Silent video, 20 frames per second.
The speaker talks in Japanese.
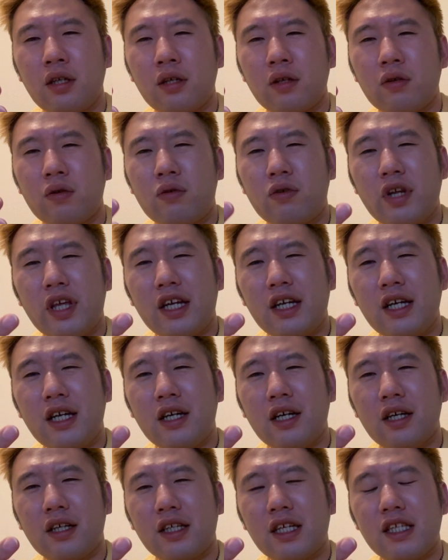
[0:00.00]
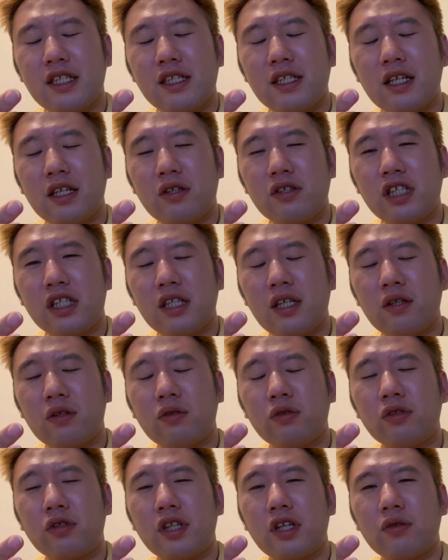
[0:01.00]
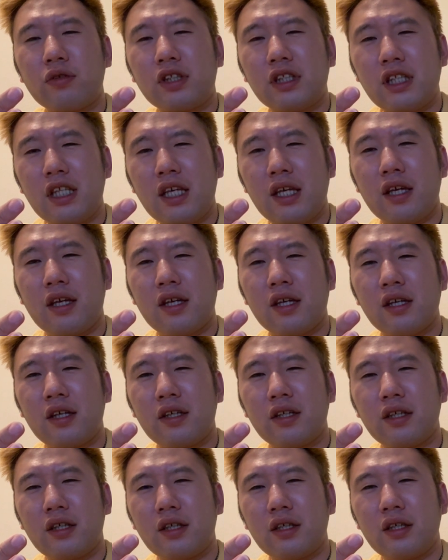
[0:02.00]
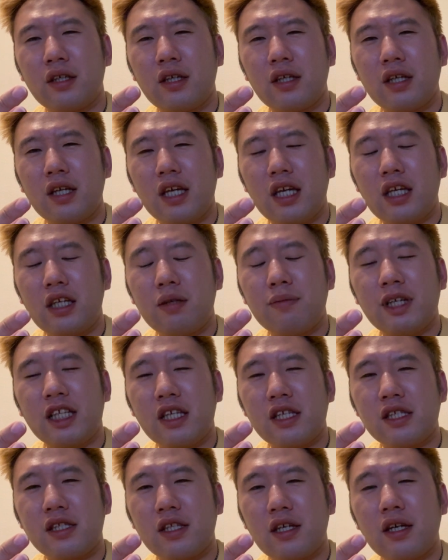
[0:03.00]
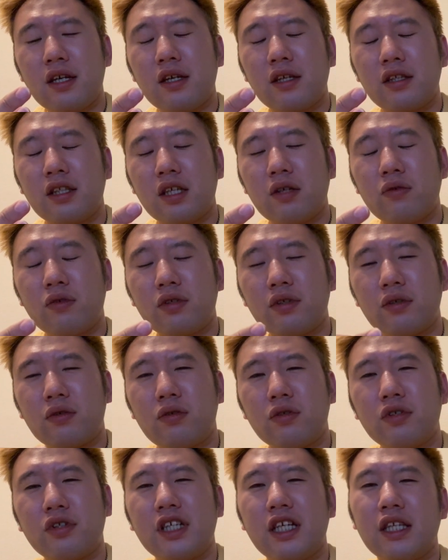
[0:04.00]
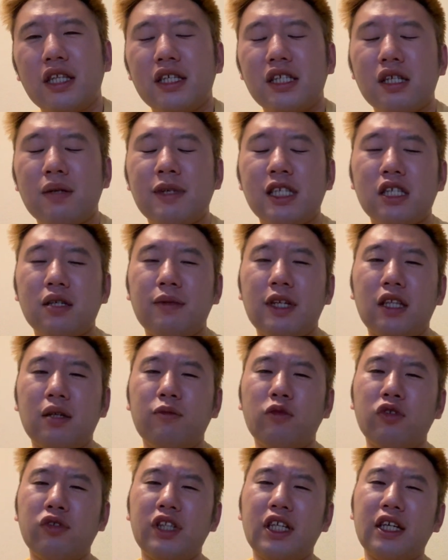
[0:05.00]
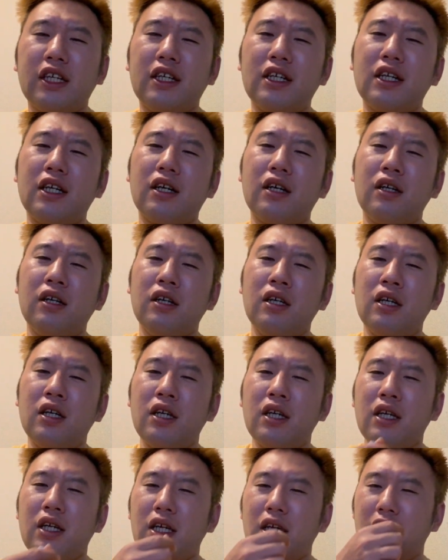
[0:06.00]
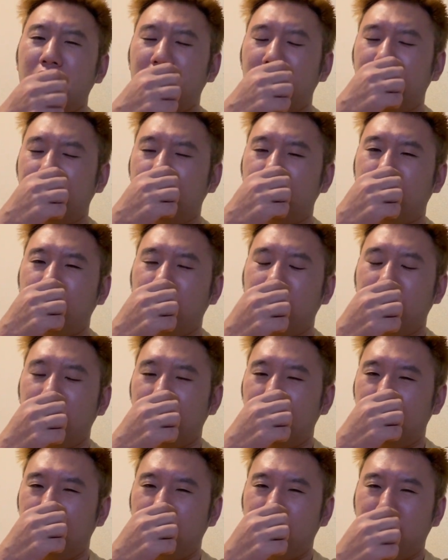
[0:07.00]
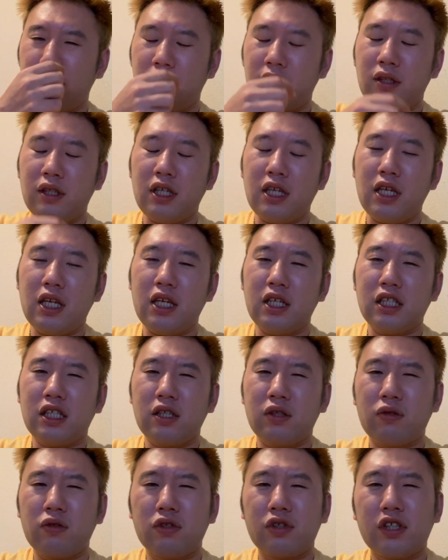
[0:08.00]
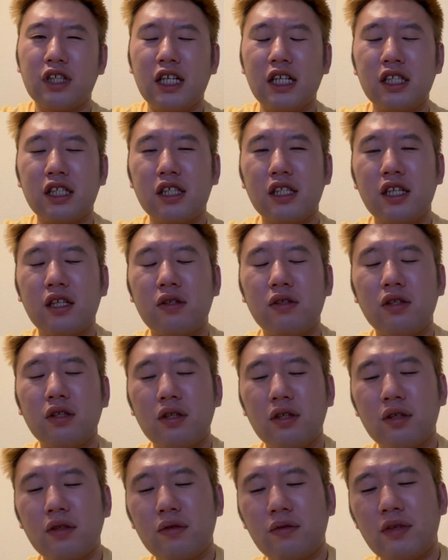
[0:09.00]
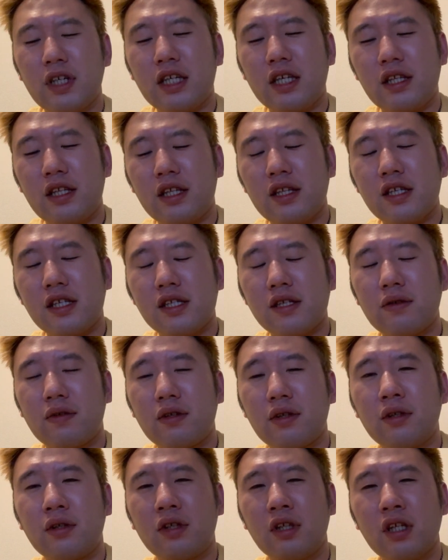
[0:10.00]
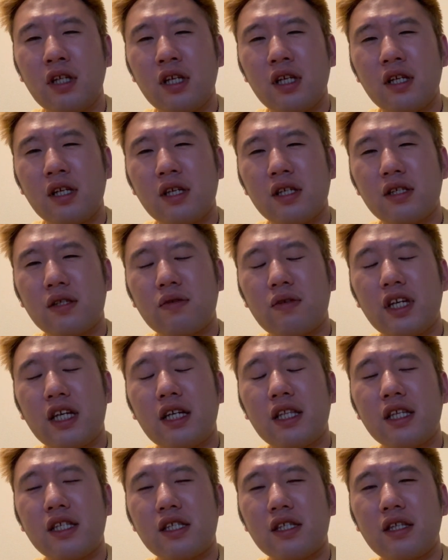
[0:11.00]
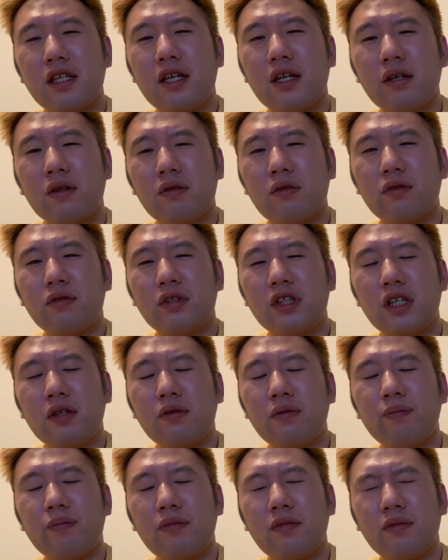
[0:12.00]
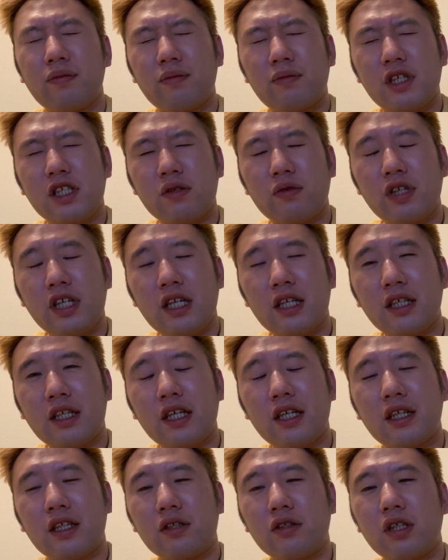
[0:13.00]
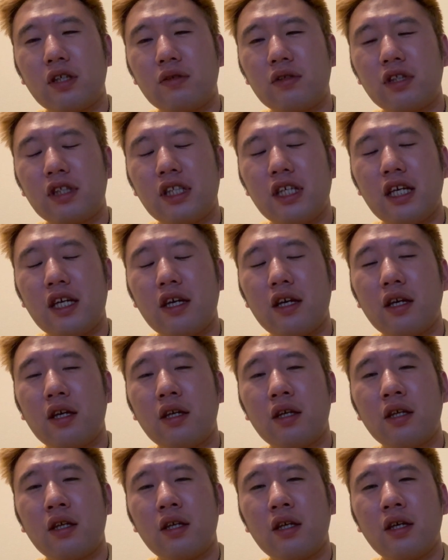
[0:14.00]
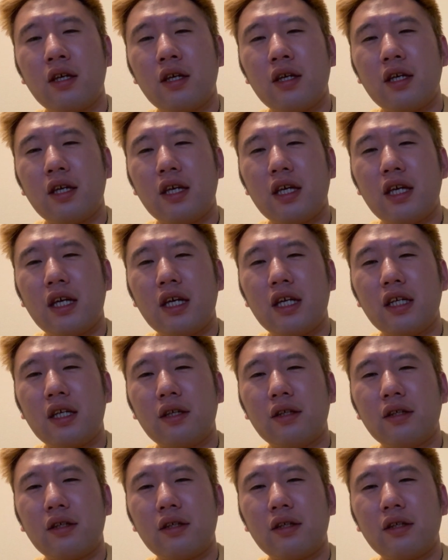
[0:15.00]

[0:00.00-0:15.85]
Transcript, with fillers: これが欠落していることによって今ですね日本国内でさまざまな問題が非常に深刻化しているわけなんですよそれがですねこの日本ミソリアン計画によって、えー、